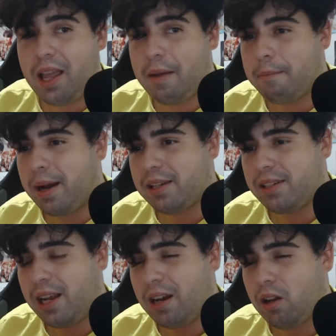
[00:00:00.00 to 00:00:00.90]
va a
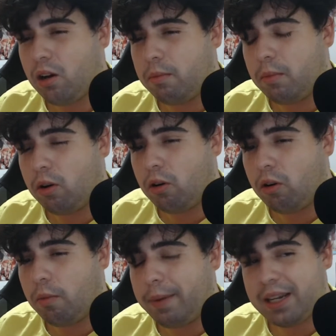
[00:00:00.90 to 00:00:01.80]
ser
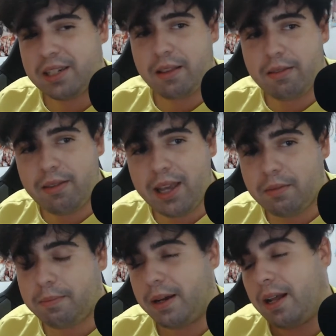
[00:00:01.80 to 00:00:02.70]
como
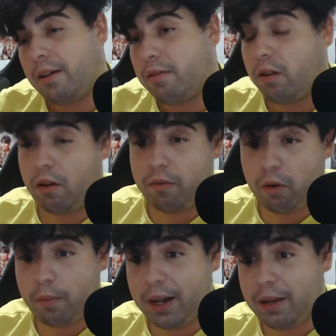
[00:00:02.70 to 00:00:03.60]
presencial para
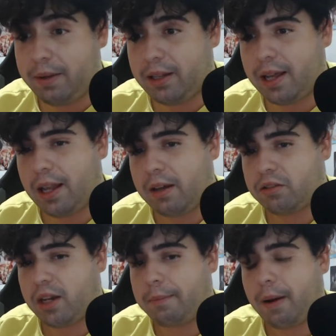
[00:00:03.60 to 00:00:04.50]
forma limitada, o
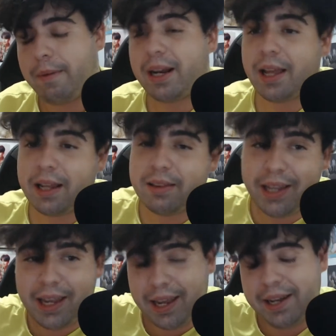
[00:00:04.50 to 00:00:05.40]
sea, va a haber
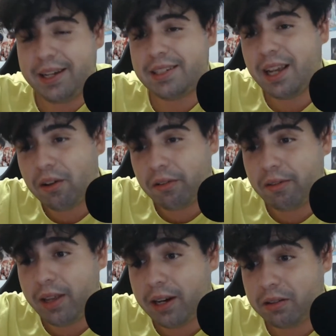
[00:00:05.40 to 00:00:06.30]
gente en ese
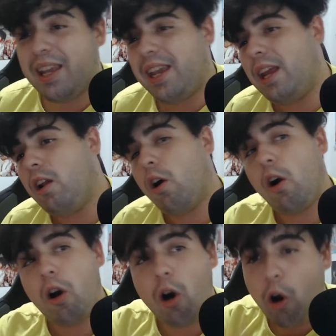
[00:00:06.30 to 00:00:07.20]
concierto y
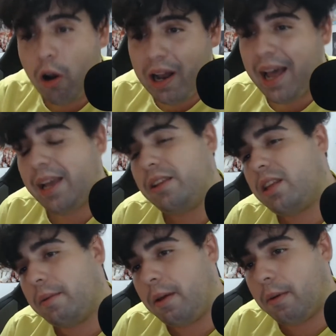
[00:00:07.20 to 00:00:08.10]
luego online
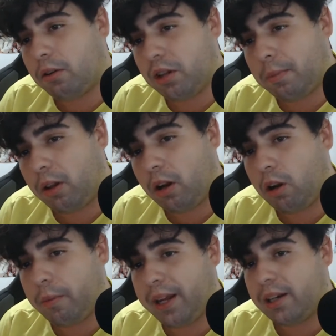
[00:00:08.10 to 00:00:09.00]
también vamos a
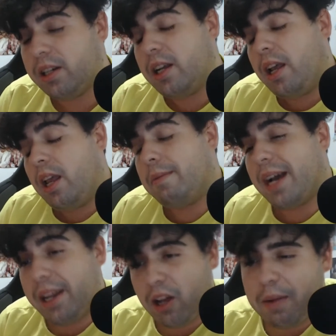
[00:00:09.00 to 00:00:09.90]
poderlo ver.
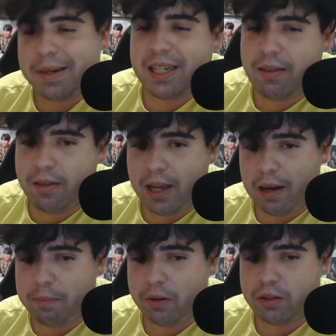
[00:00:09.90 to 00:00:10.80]
Imagino que
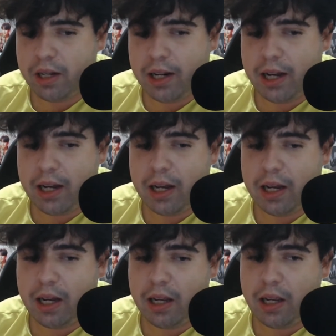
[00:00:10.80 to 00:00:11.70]
presencial pues
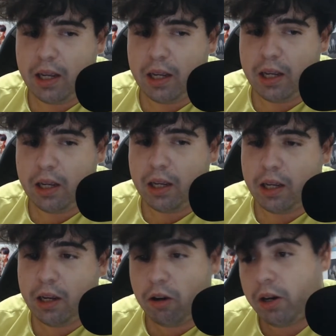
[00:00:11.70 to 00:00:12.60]
será eh,
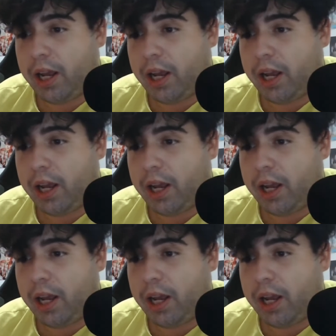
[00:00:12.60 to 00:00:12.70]
en Corea.